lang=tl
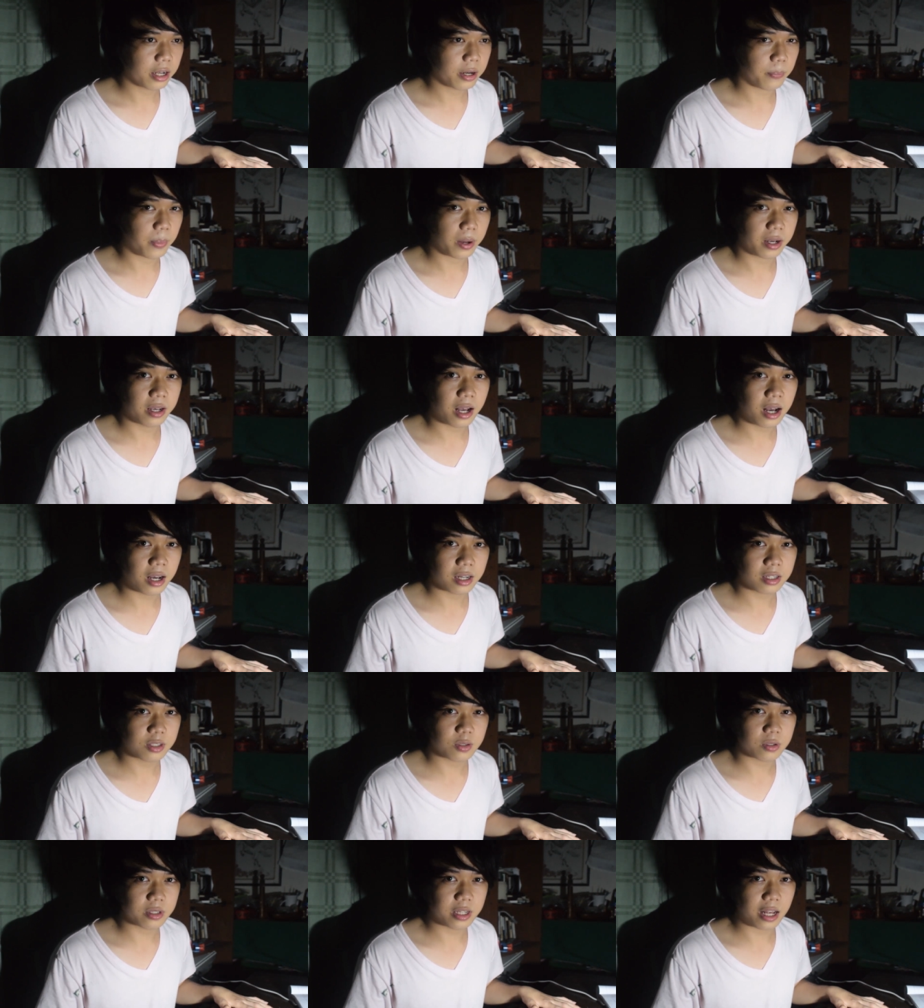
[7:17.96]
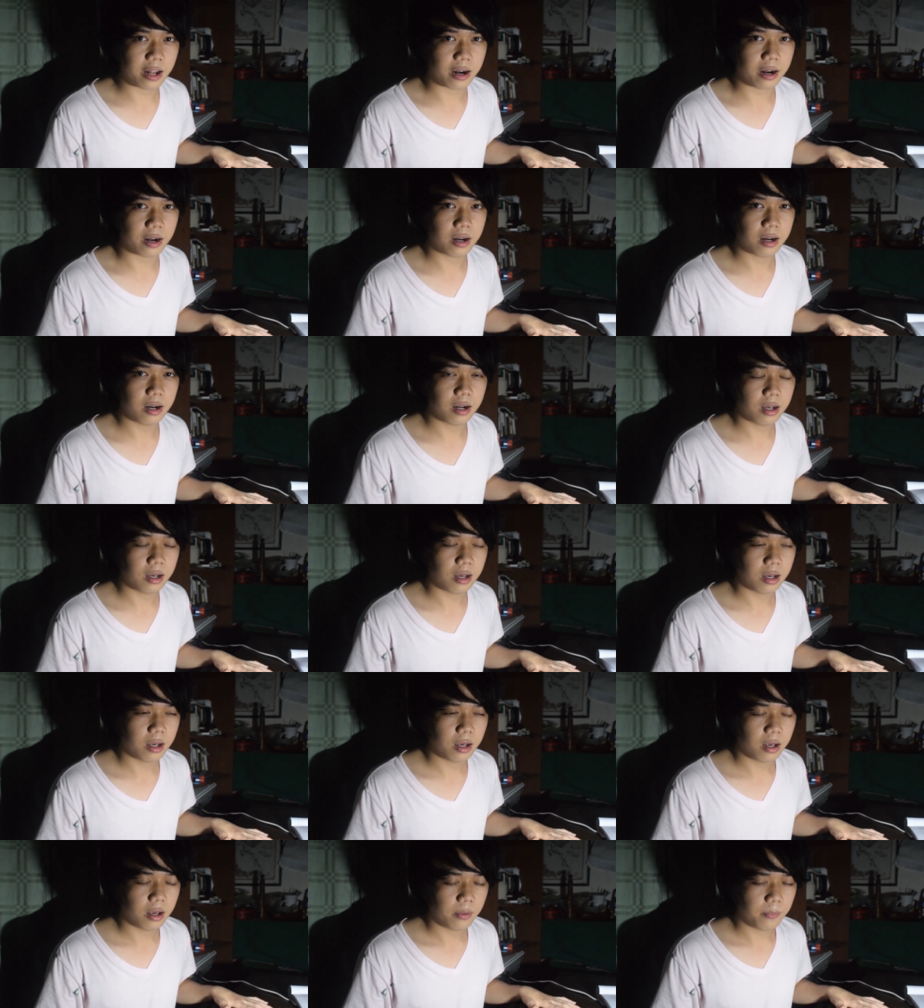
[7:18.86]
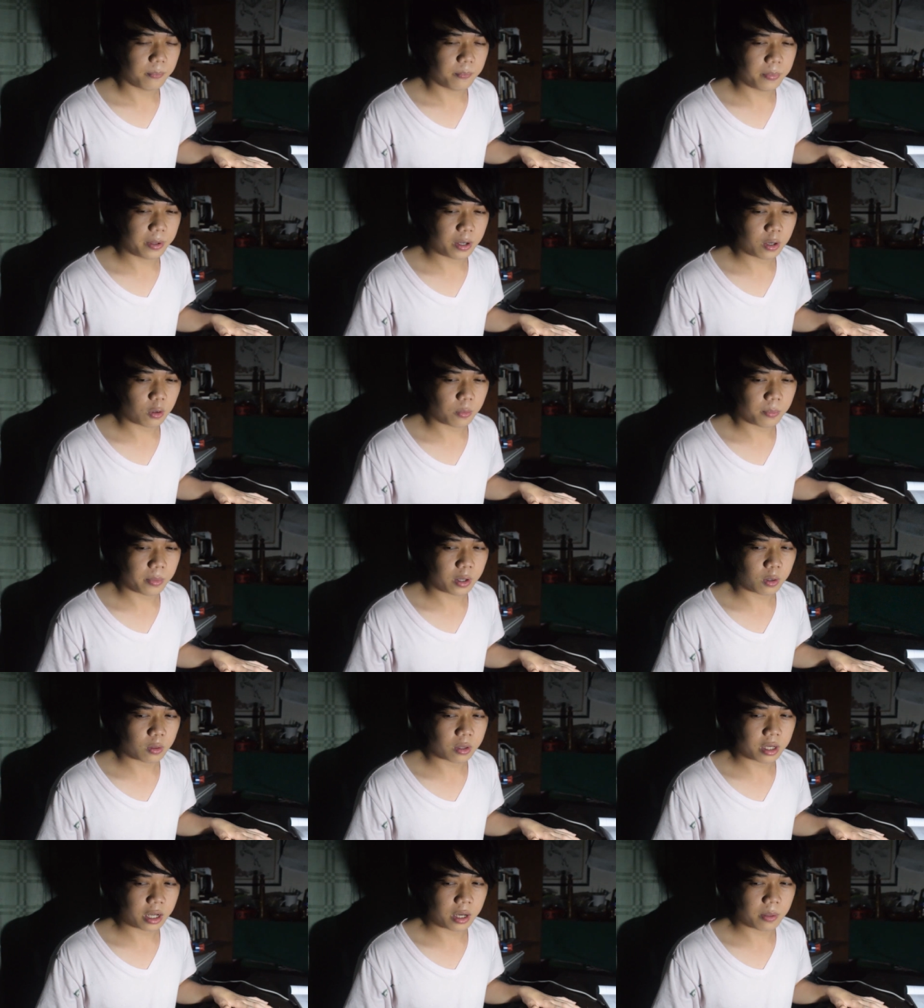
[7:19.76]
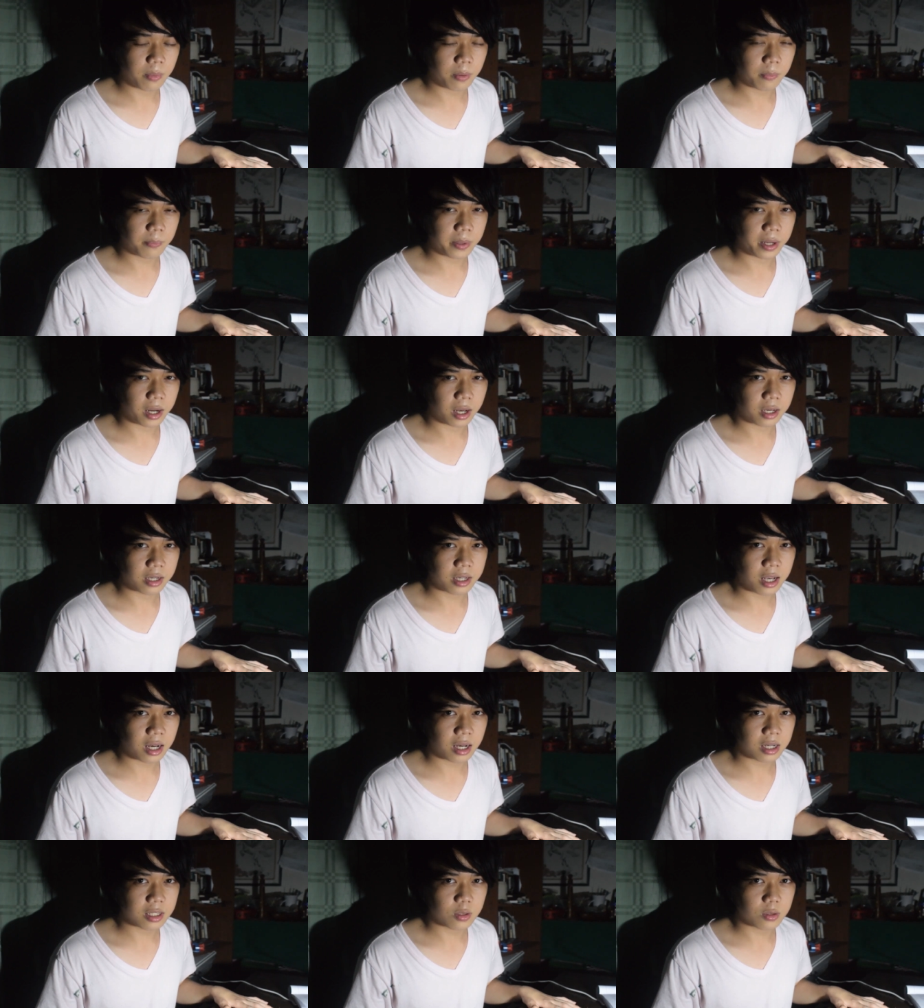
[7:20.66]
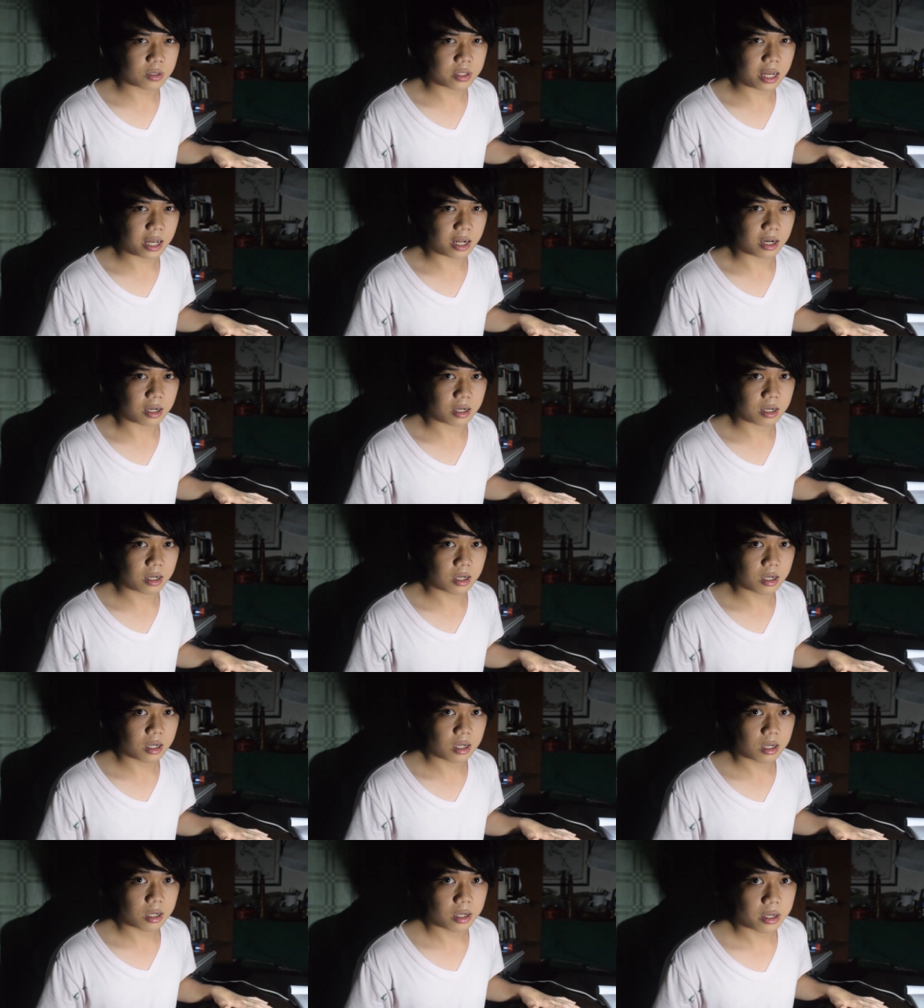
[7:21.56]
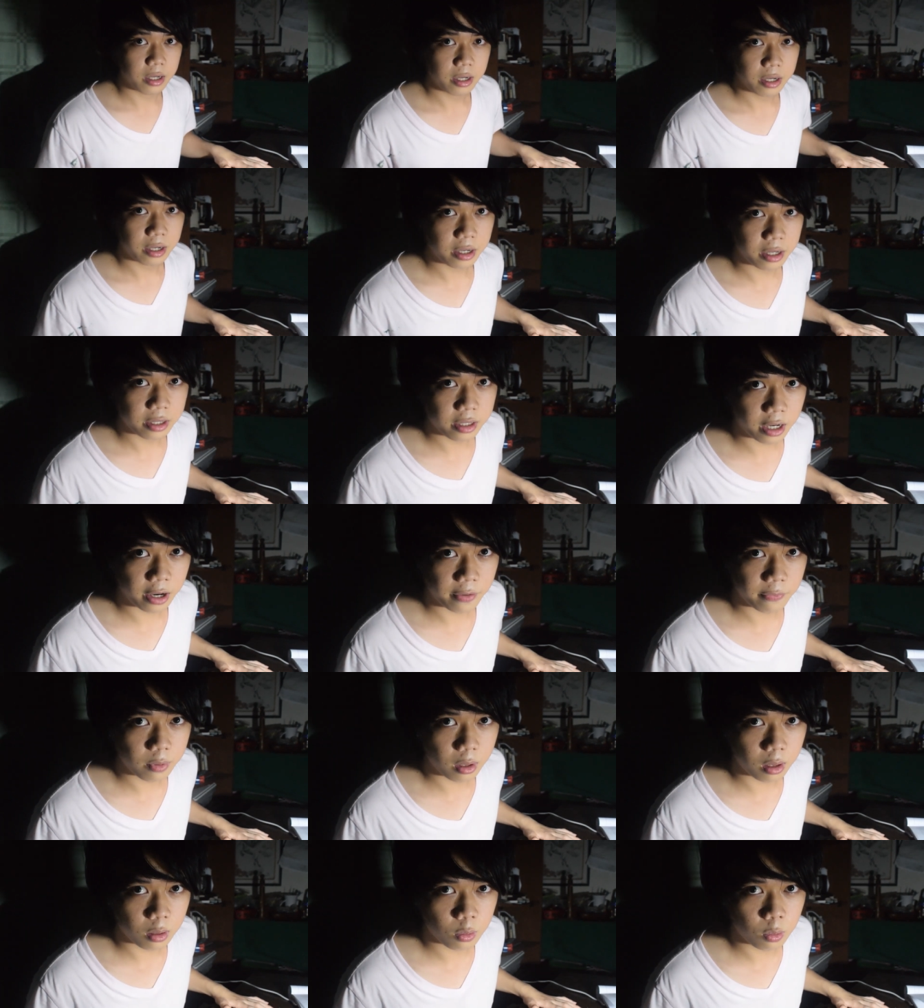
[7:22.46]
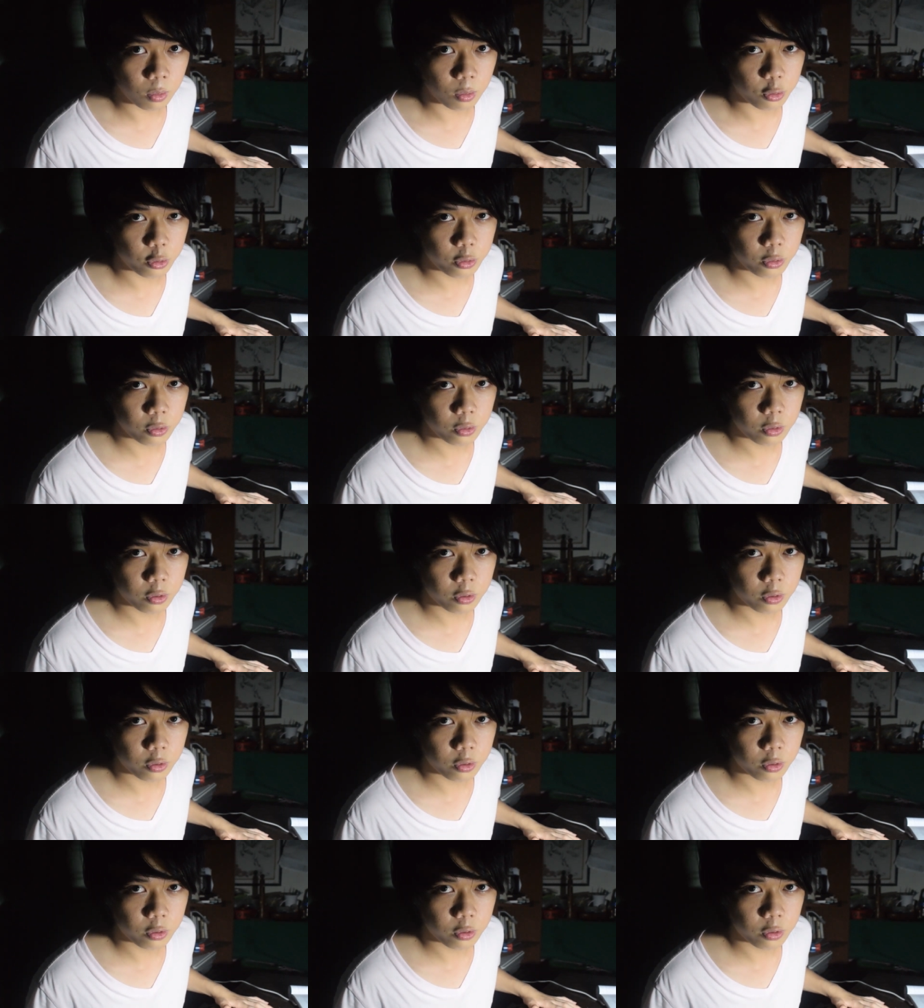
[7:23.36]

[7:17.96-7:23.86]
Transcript: Paggagastusan. Pero meron ka namang pinagkagastusan na drafting pools.